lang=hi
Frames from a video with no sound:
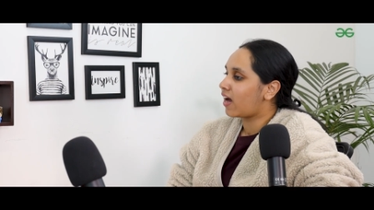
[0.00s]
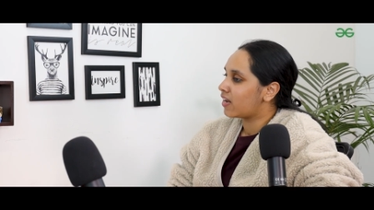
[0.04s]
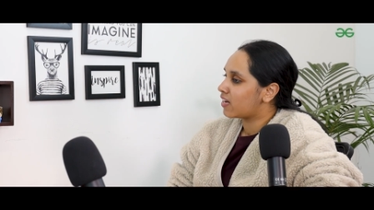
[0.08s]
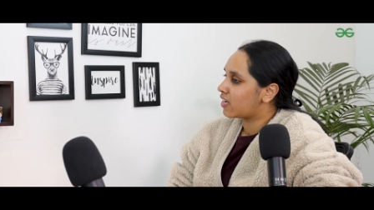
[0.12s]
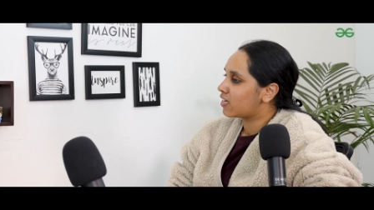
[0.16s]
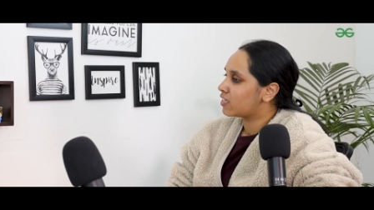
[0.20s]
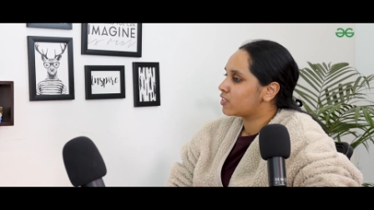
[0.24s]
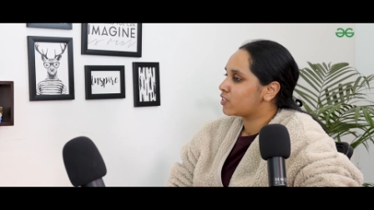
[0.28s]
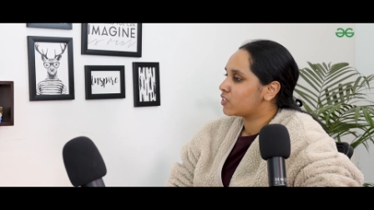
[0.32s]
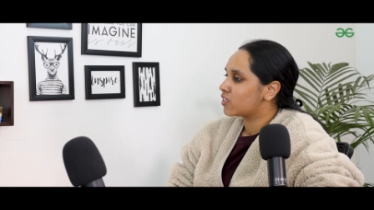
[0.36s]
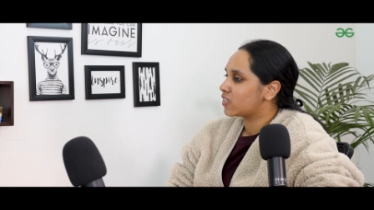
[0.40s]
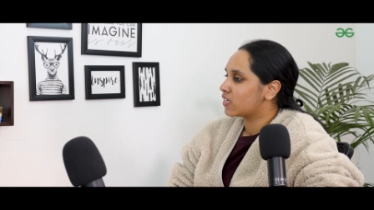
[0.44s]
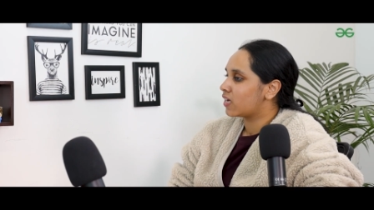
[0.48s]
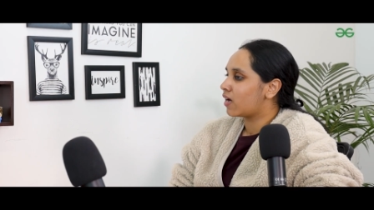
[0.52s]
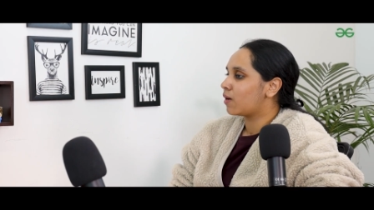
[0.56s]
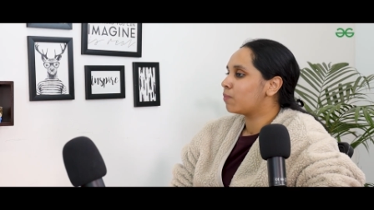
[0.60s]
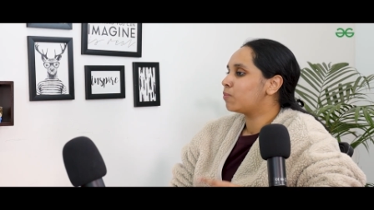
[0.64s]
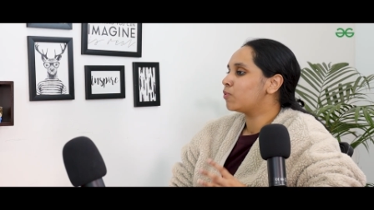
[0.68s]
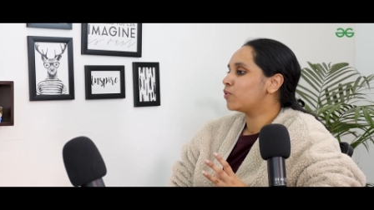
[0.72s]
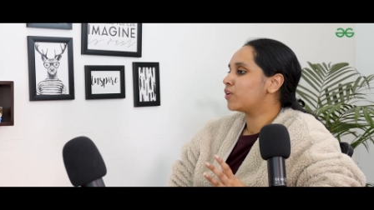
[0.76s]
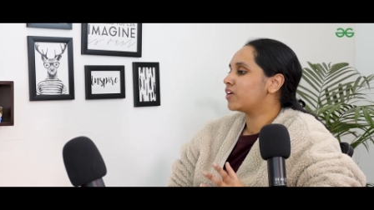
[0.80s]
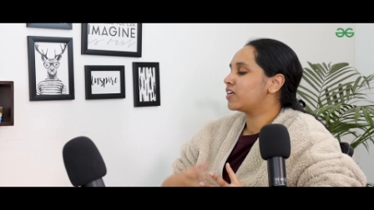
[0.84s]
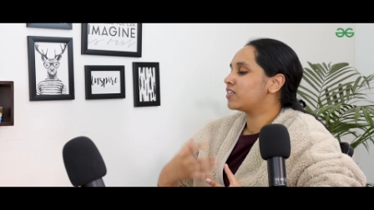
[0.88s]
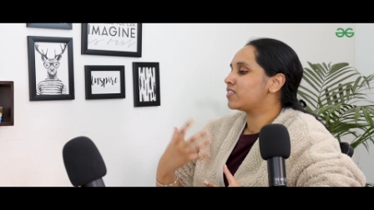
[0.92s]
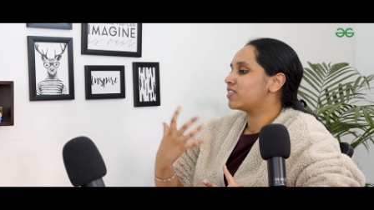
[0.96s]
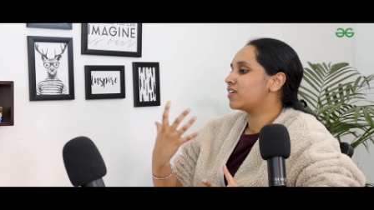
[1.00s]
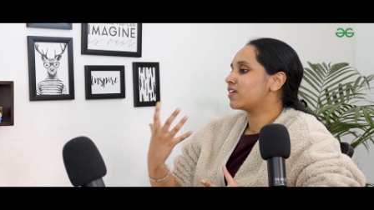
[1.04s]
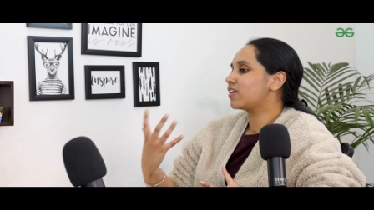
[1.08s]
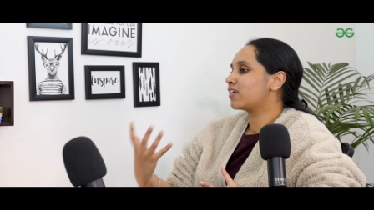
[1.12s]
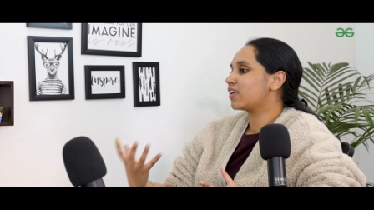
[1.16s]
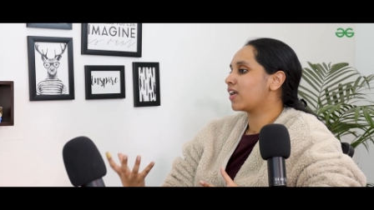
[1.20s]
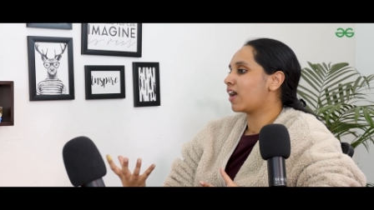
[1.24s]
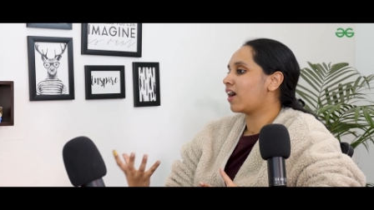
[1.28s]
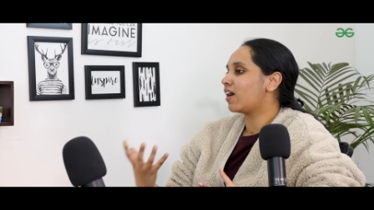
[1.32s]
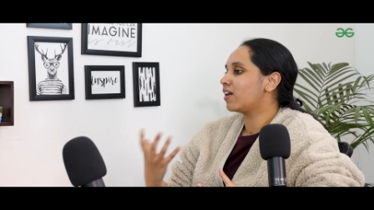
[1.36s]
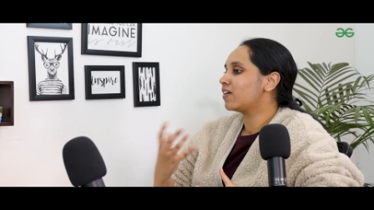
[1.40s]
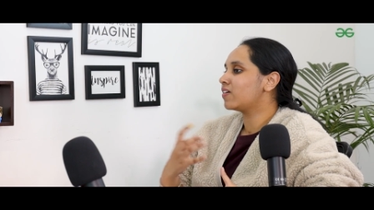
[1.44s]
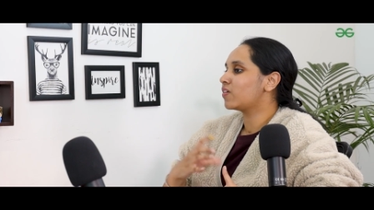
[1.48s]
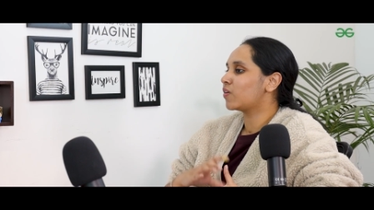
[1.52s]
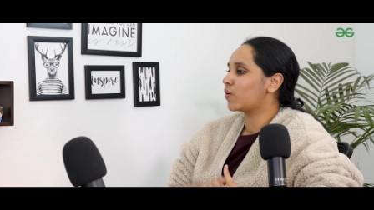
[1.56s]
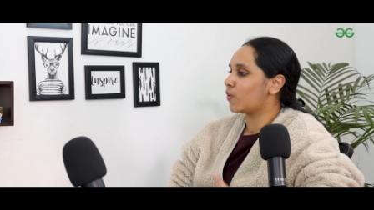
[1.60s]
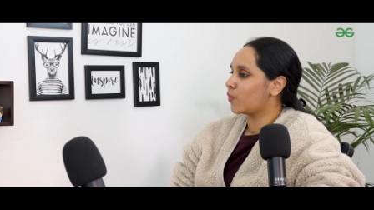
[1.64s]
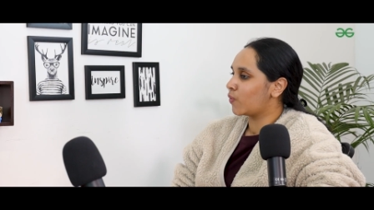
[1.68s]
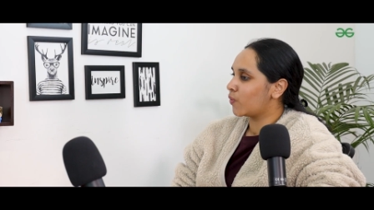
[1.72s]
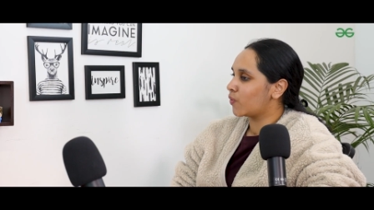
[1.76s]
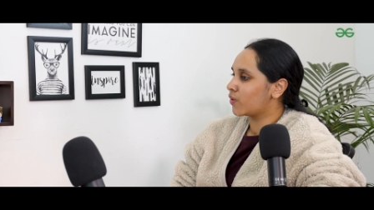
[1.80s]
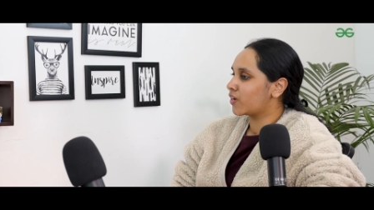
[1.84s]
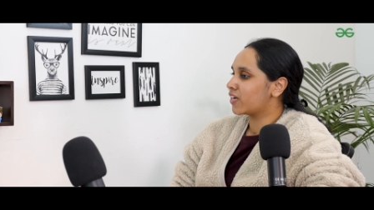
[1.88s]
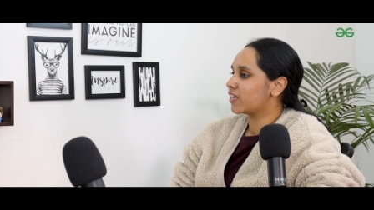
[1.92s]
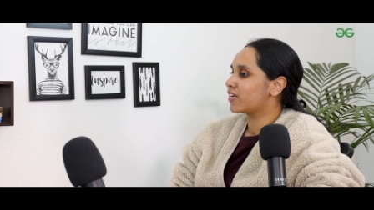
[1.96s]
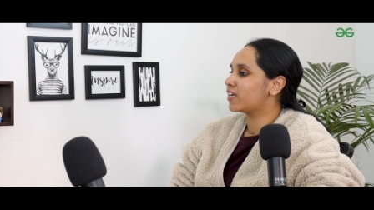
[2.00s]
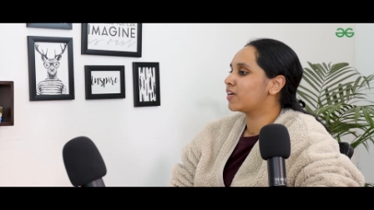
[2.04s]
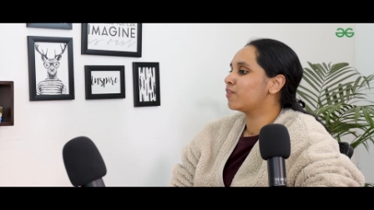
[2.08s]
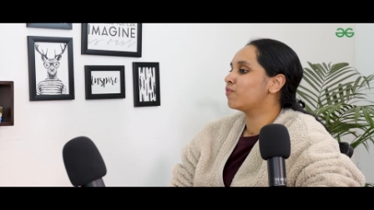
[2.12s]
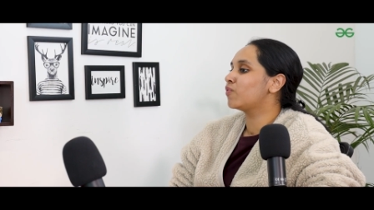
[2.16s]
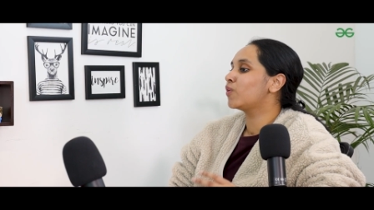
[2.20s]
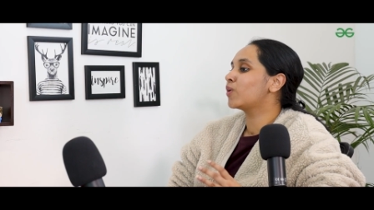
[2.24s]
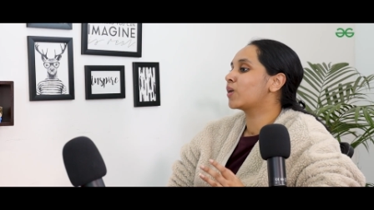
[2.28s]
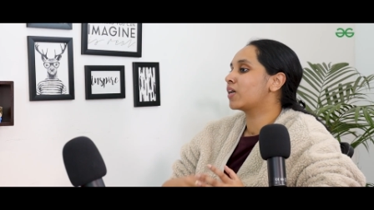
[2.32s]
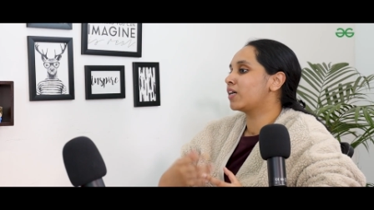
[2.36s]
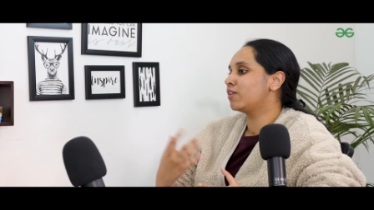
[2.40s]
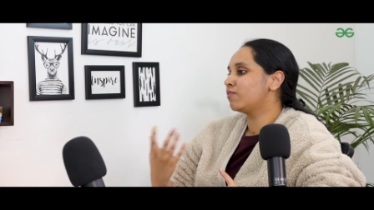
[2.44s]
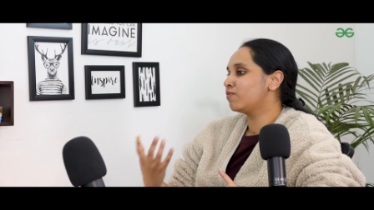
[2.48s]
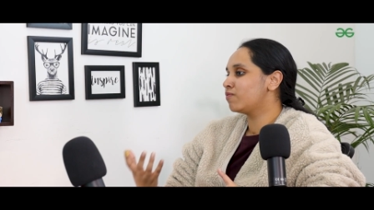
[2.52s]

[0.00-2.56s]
आना चाहिए आप उन्हें ऐसा क्या कहोगे कि वो